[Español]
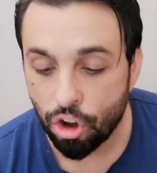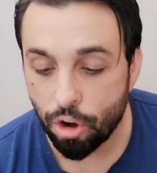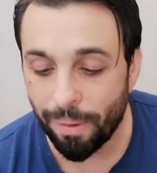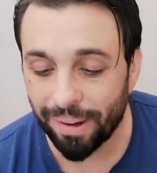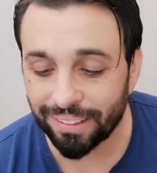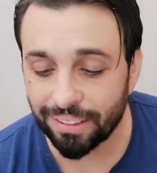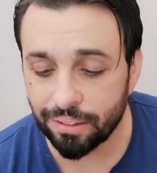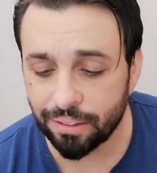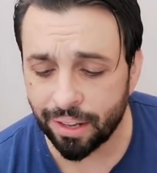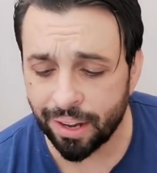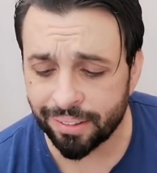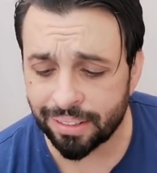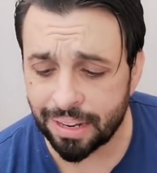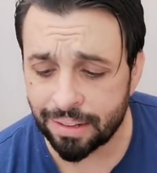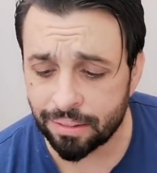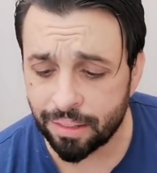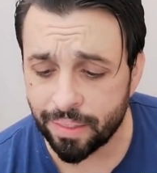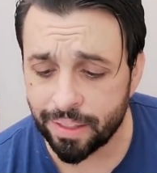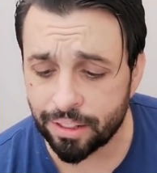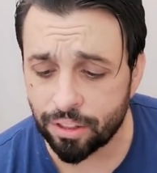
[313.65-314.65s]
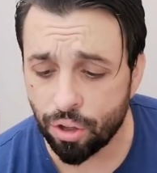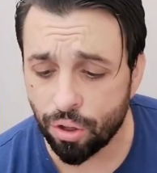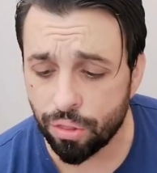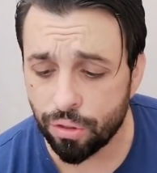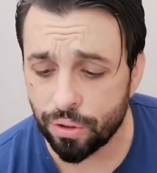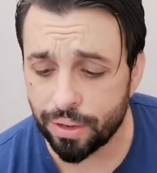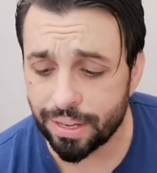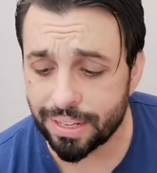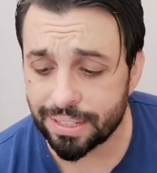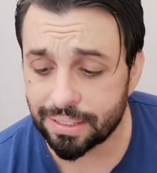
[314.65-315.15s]
Lo más interesante de
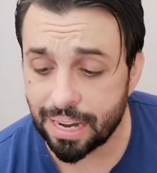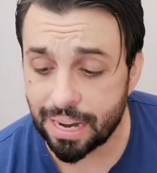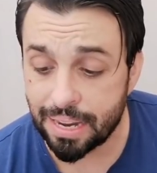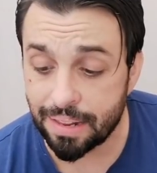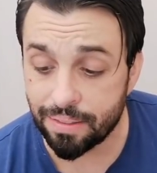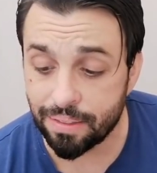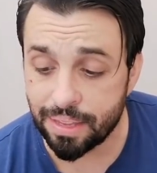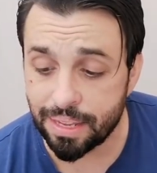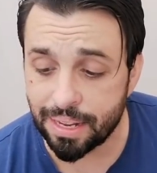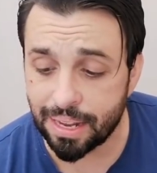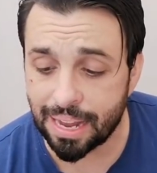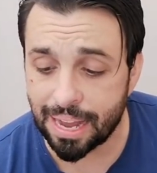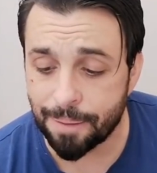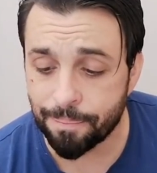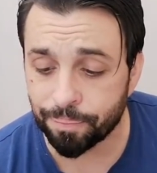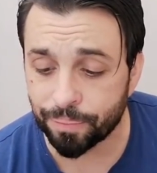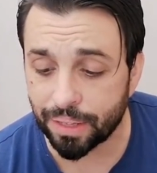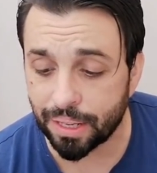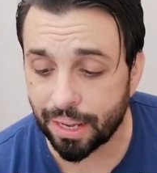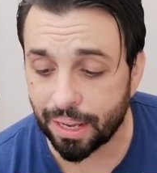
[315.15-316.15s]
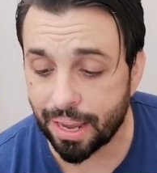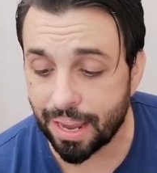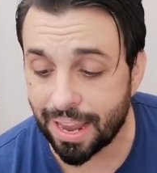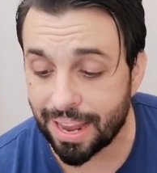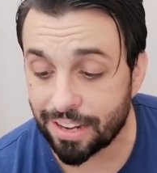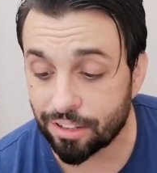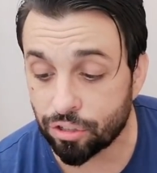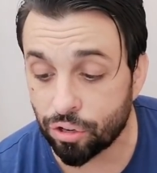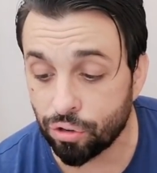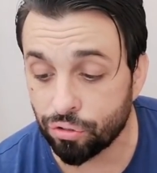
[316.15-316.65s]
todo es que indica
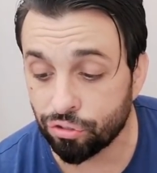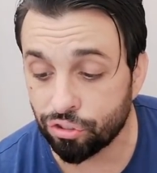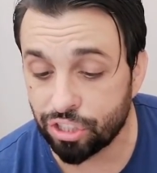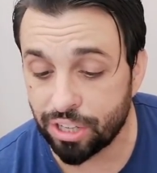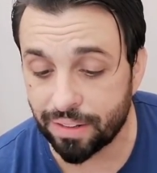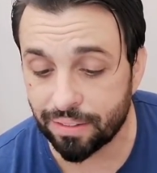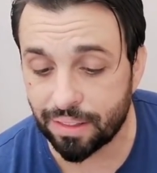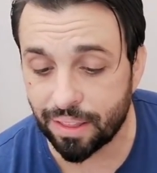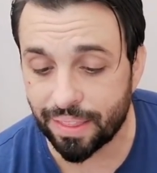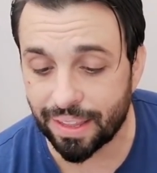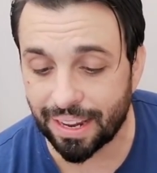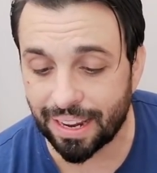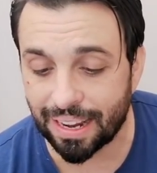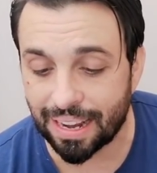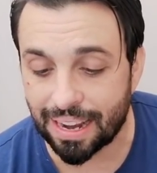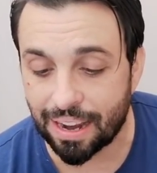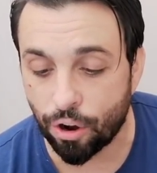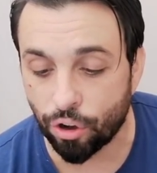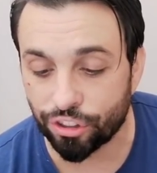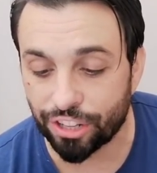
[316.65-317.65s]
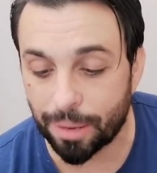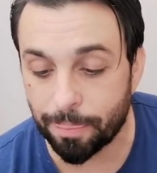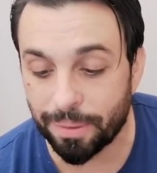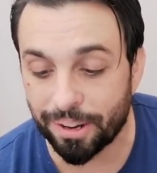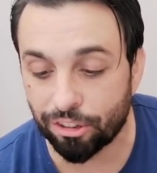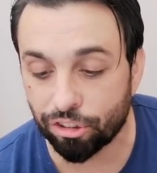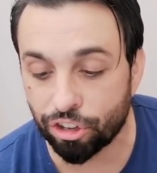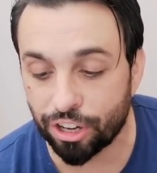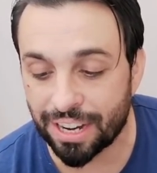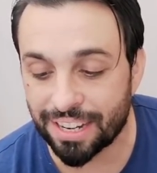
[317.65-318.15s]
que es consciente de que otras
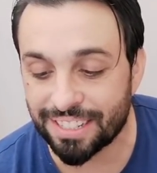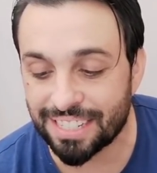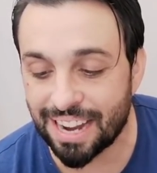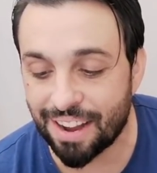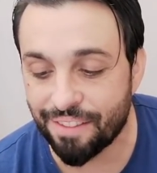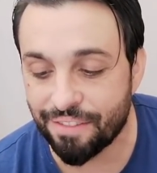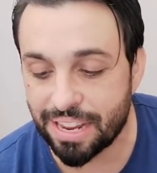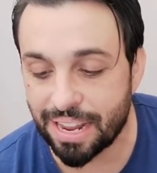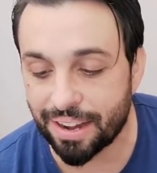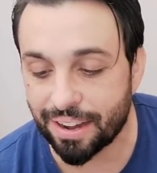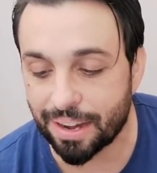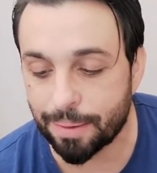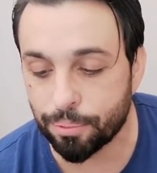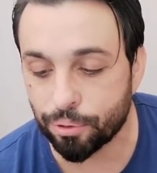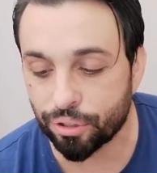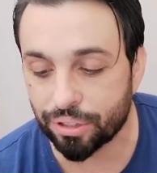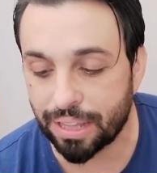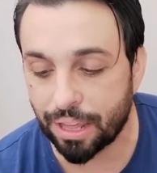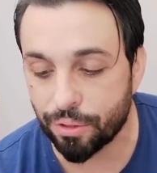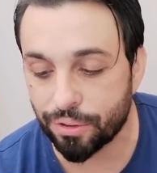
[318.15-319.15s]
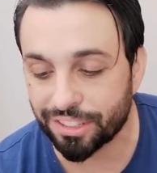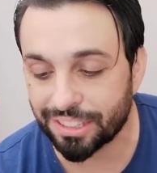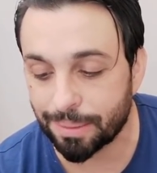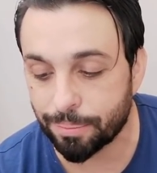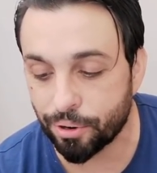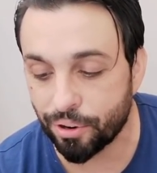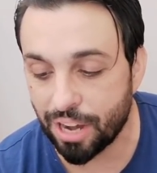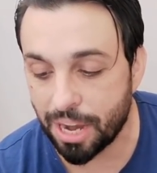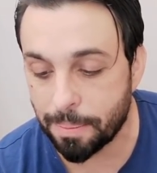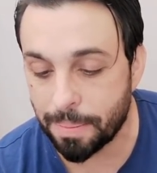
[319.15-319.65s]
personas ya habían reportado
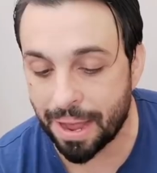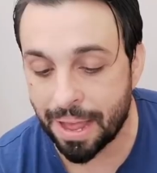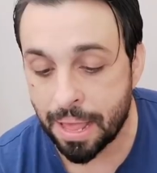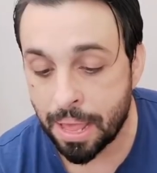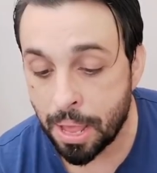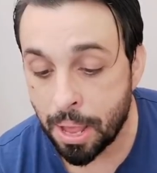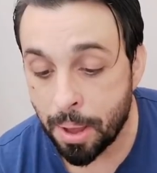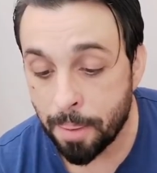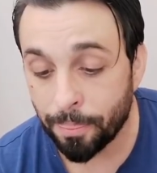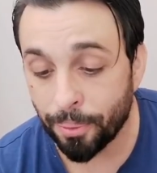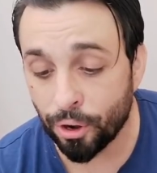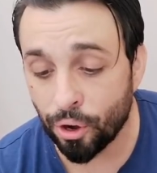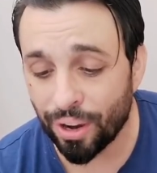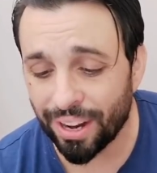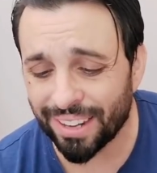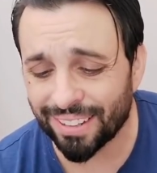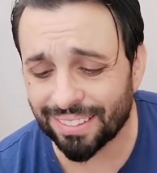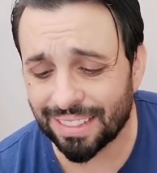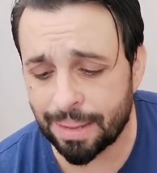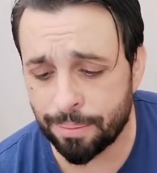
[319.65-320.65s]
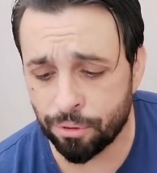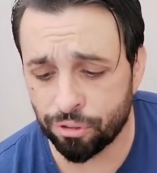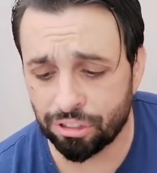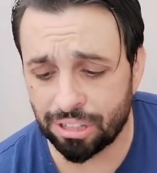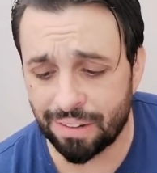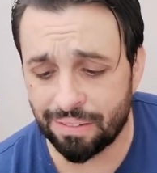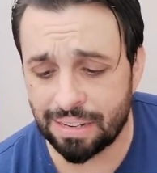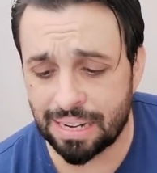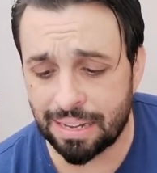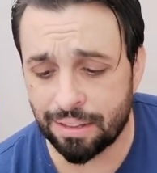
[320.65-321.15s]
este problema, por lo que
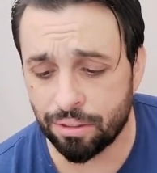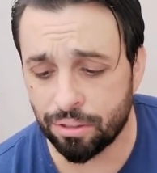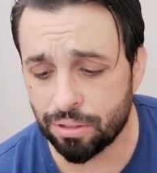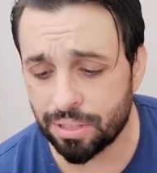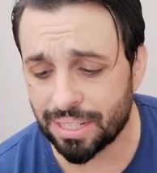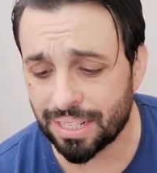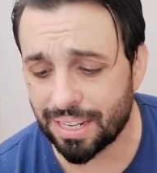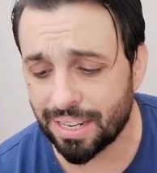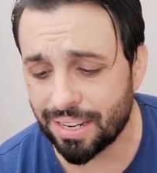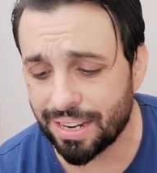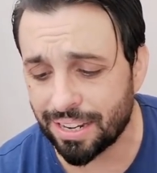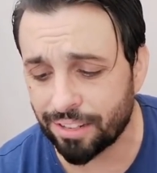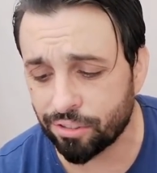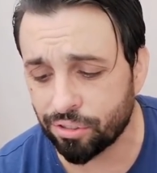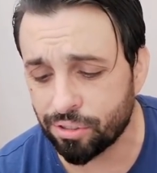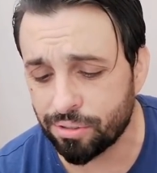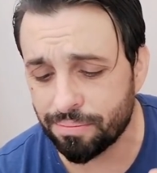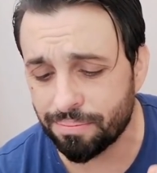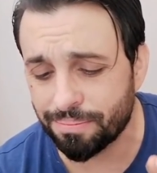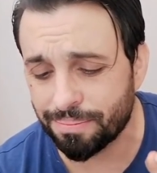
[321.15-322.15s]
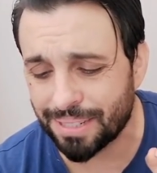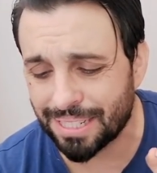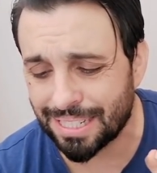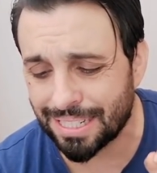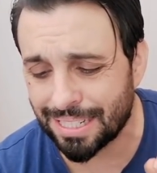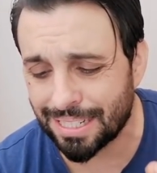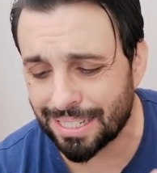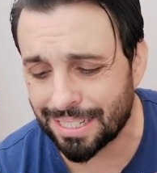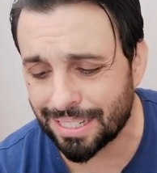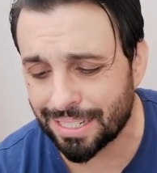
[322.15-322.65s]
estamos hablando de que ya son
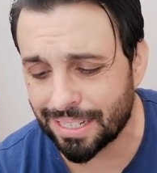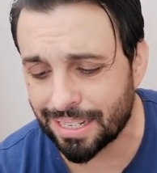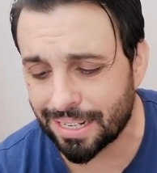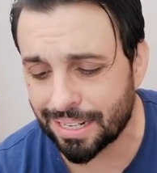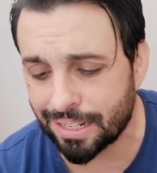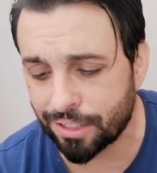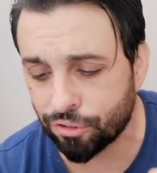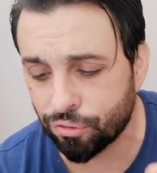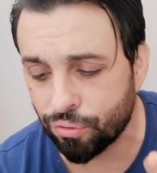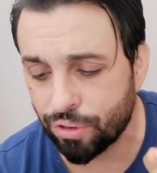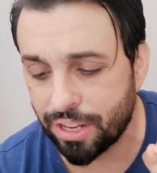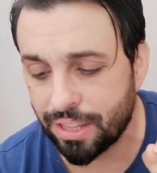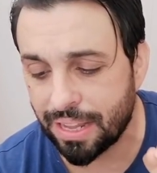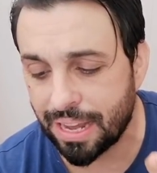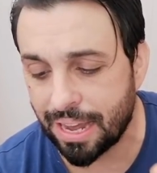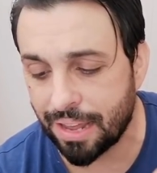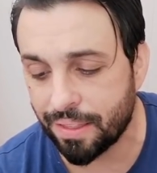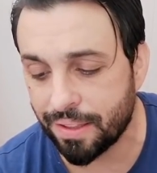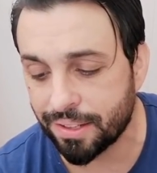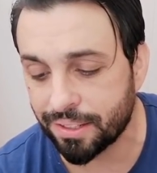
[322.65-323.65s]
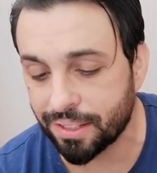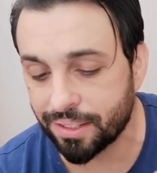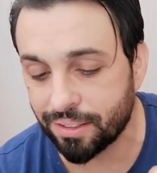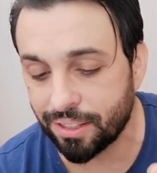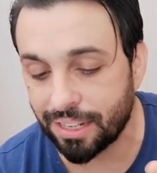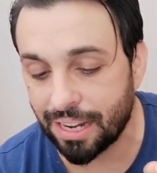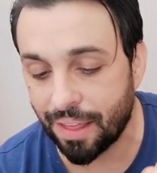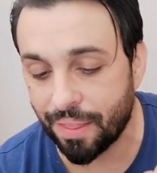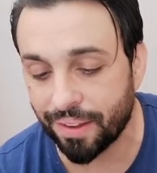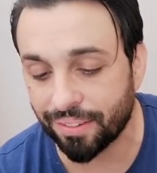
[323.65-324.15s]
varias unidades
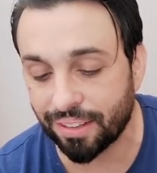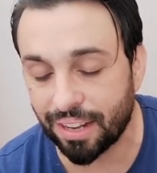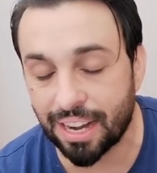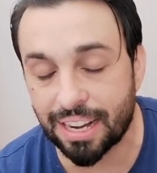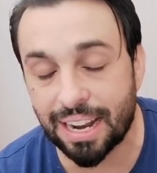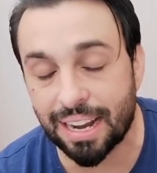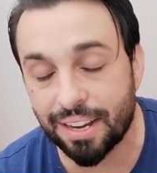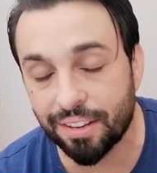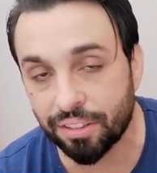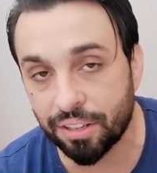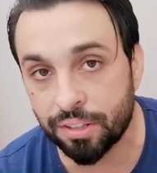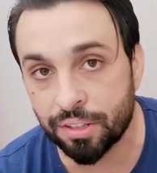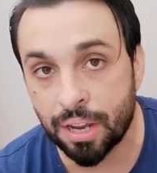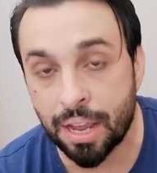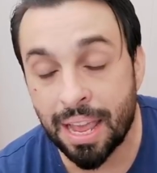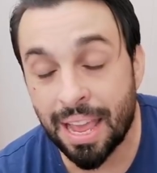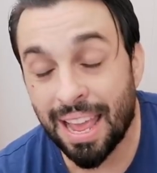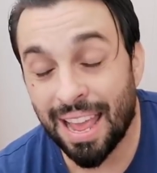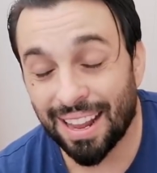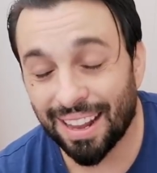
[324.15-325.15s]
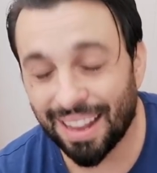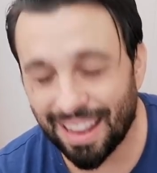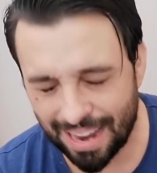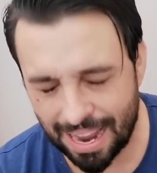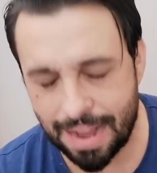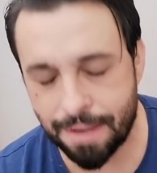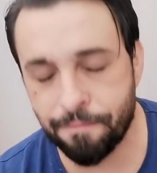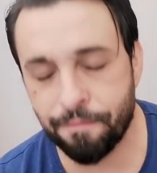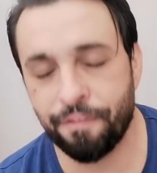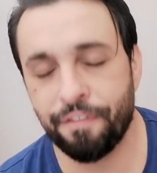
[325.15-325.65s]
destinadas al análisis
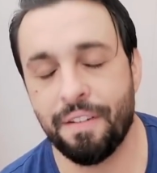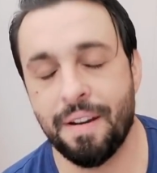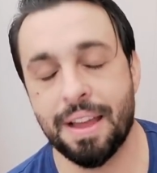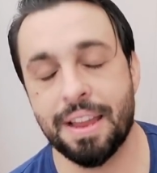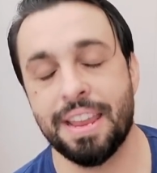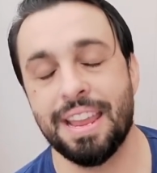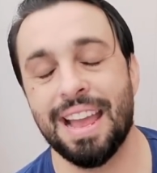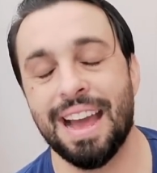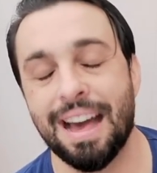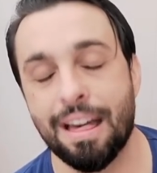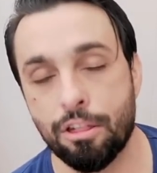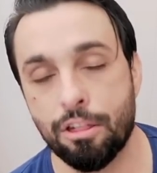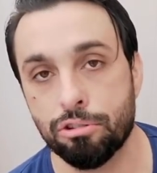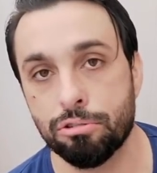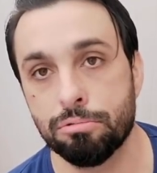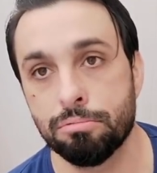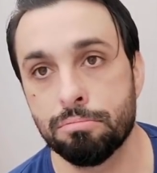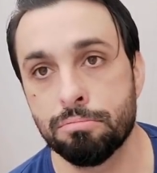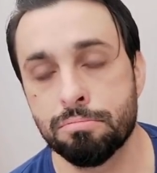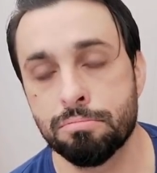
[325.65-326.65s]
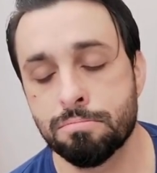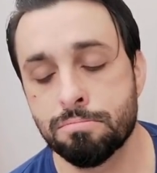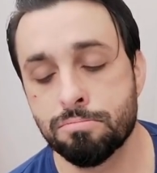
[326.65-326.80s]
que han fallado.